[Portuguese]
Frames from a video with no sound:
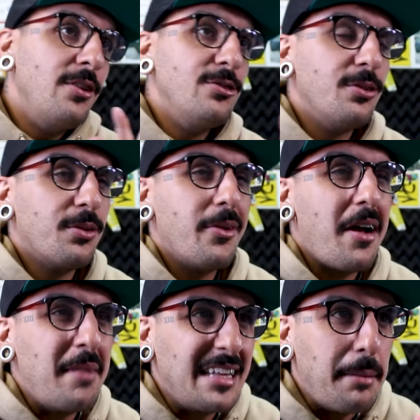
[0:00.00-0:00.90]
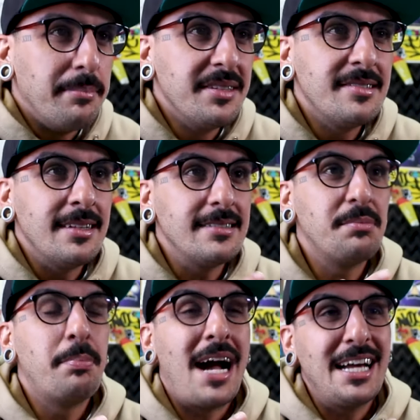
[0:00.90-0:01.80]
No som do Kunamata Business
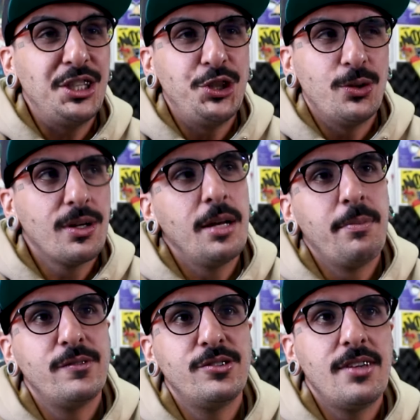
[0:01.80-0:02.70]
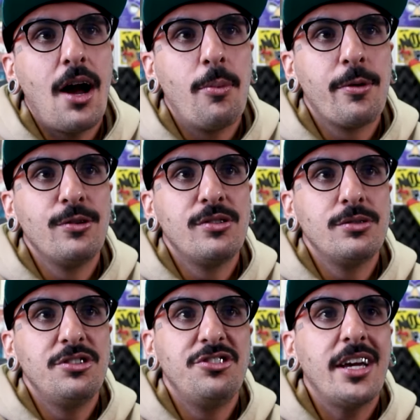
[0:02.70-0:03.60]
Baixo. Clipe oficial, produção
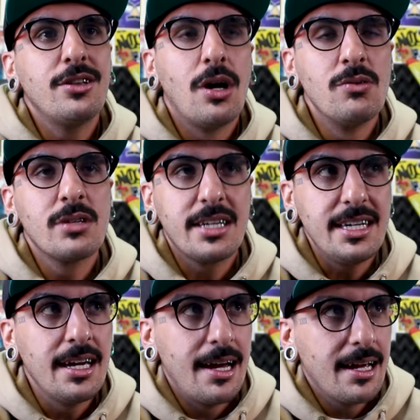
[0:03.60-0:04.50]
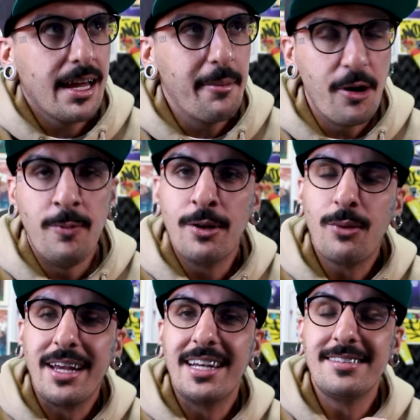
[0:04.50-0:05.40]
de DJ Dong. Quebrou muito
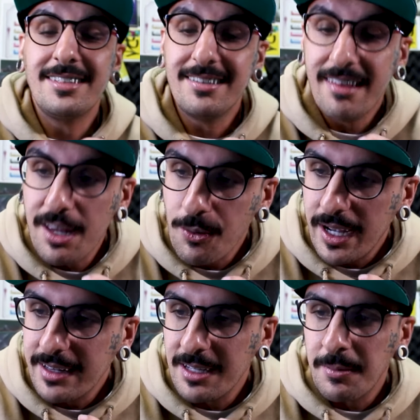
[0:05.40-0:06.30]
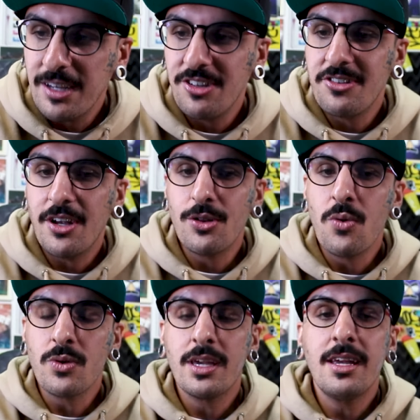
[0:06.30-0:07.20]
aí nesse drill aí também, DJ
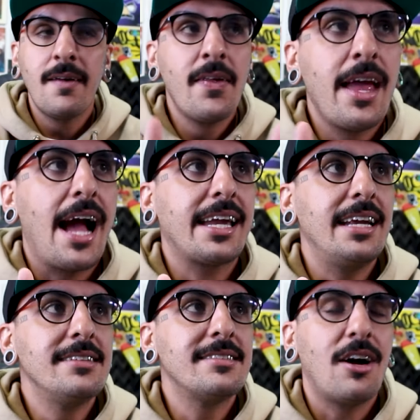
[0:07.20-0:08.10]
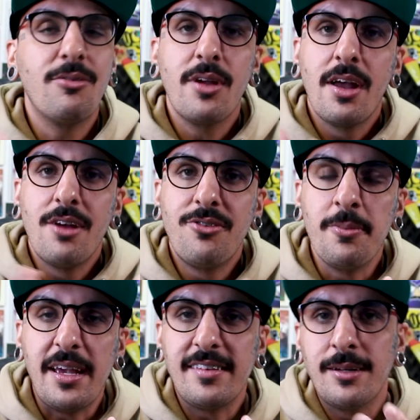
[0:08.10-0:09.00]
Dong aquele salve.
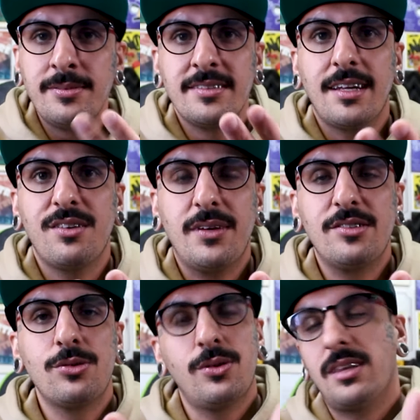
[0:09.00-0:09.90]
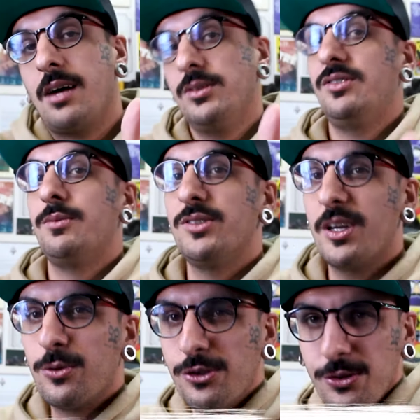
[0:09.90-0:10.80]
Firmeza, satisfação total. E se você
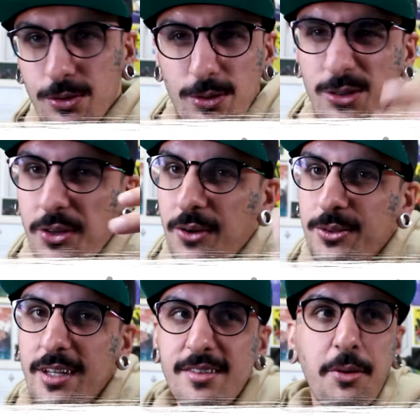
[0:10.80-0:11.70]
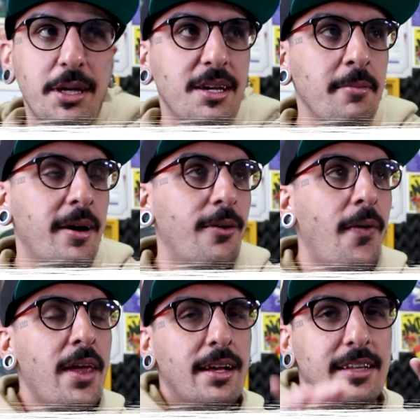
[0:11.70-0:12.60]
curtiu tudo isso que aconteceu aqui, mano,
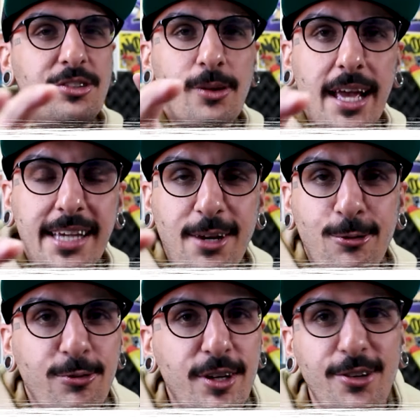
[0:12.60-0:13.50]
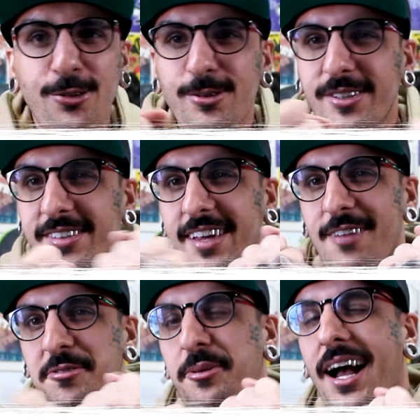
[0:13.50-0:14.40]
deixa o like aí no vídeo, se
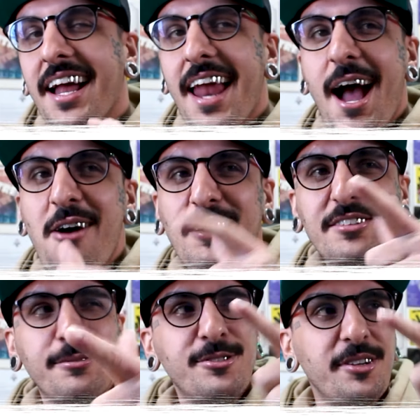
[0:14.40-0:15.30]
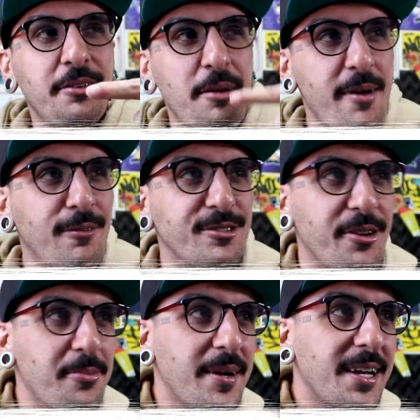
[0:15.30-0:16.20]
inscreve no canal, ativa o sininho aí pra você
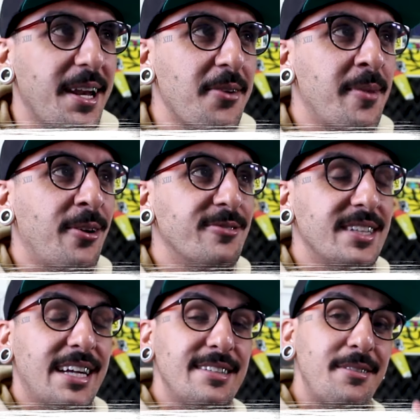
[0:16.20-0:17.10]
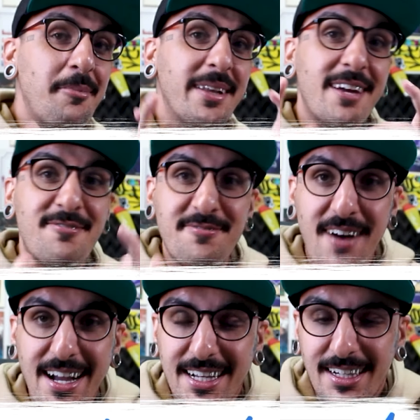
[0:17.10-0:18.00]
não perder nenhuma novidade, seu
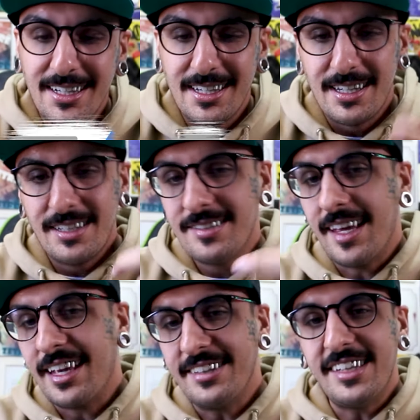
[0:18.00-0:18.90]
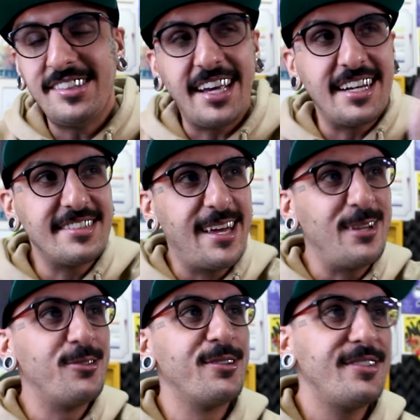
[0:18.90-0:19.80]
faca. Segue a gente aí nas
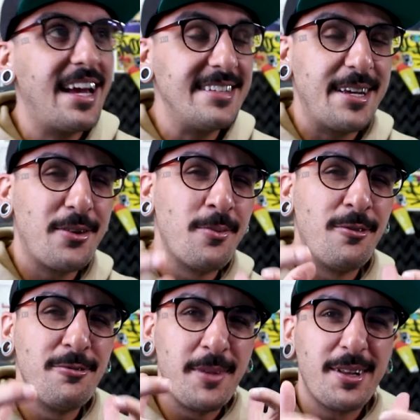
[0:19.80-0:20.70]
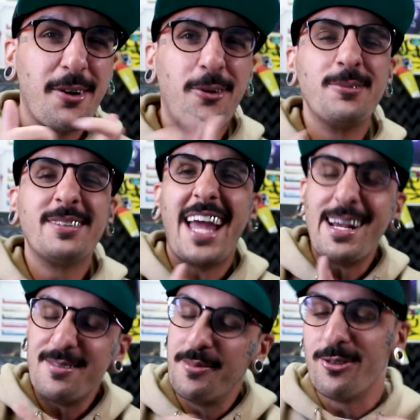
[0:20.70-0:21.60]
redes sociais aí que o movimento
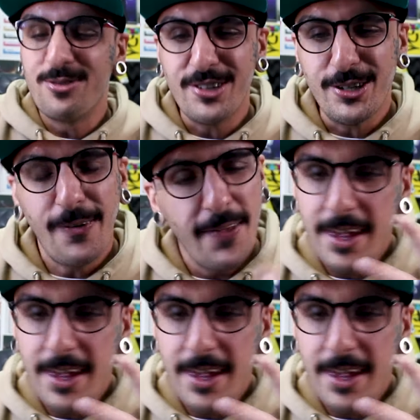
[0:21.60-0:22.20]
acontece, meu filho.